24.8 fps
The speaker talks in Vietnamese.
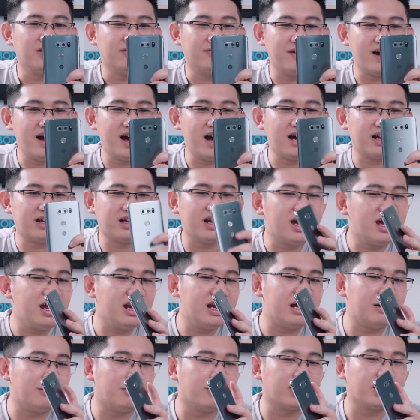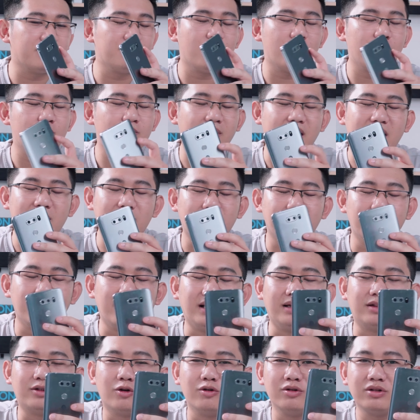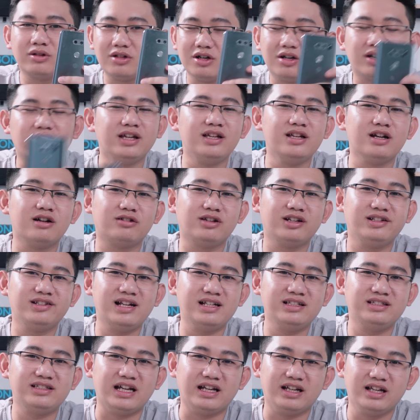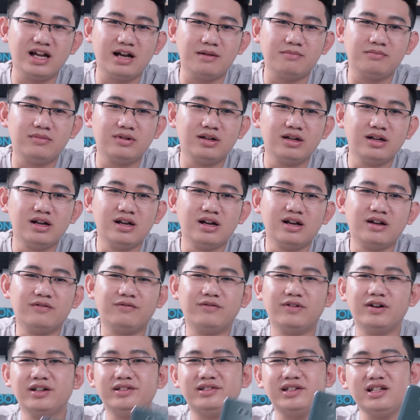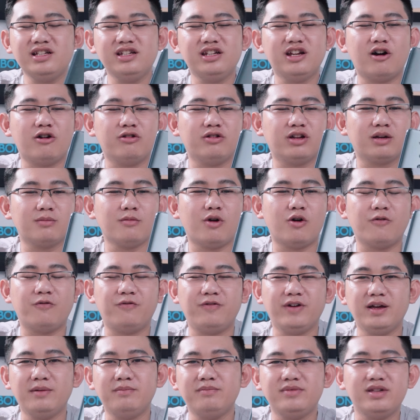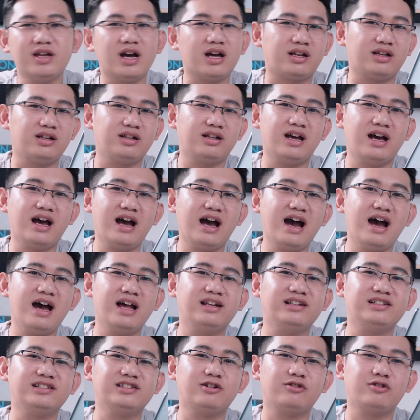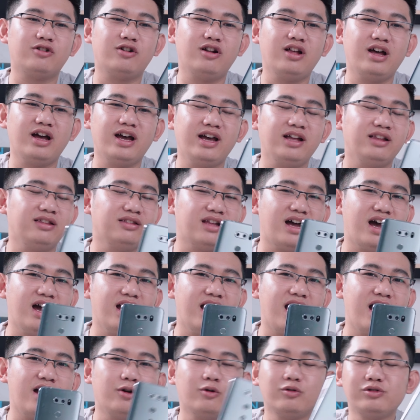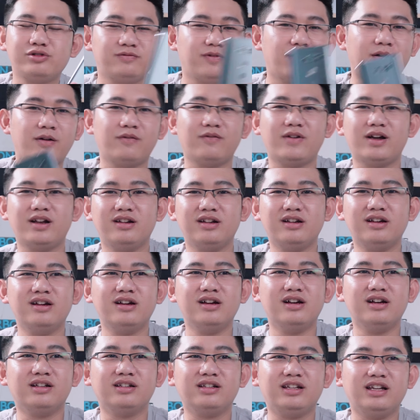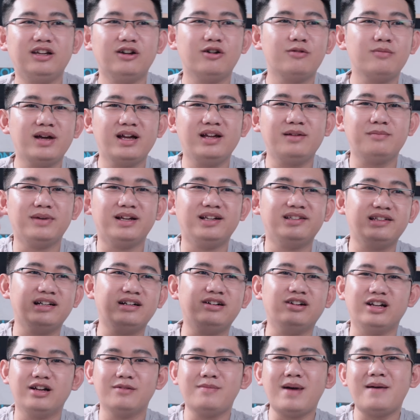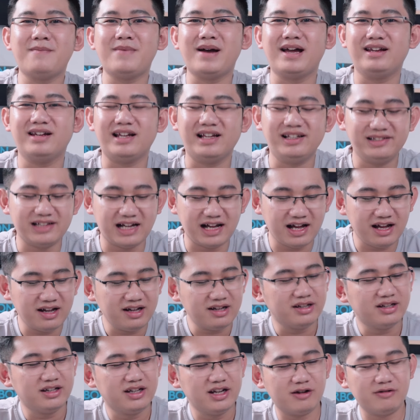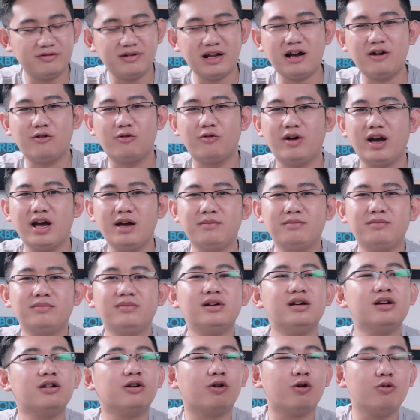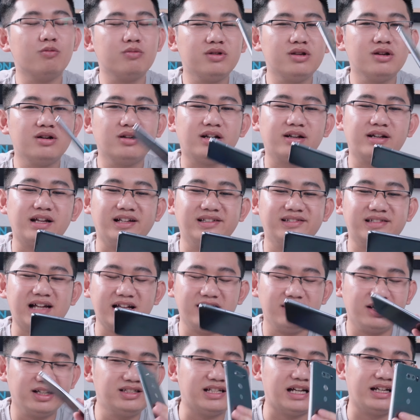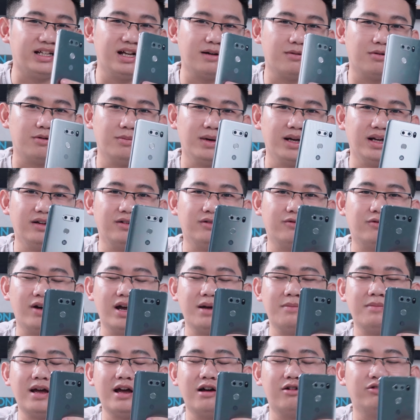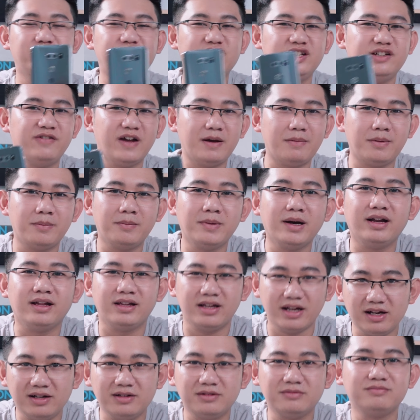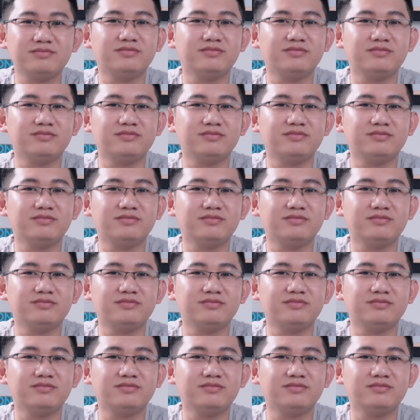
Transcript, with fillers: Và đây là một cái mẫu máy mà mình tốn cực kỳ nhiều thời gian trải nghiệm, với rất nhiều những cái bộ phim Nhật, Hàn, sau đó là hentai, adult vân vân. Thì hôm nay mình sẽ gửi đến bạn bài đánh giá hiệu năng của em, cũng như là đánh giá những cái trải nghiệm của mình của em lờ giê vê ba mươi này nhá.